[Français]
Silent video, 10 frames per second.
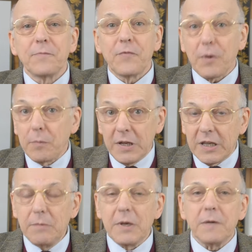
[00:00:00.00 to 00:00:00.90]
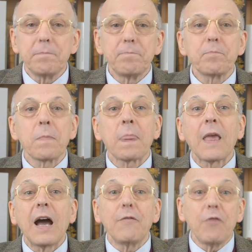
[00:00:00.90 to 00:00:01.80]
Fermez les guillemets.
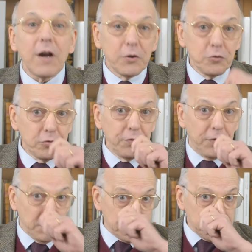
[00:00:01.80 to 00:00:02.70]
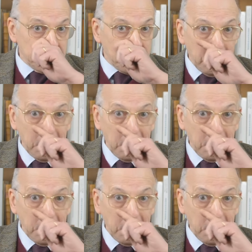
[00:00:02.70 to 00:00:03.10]
Avoir une souffrance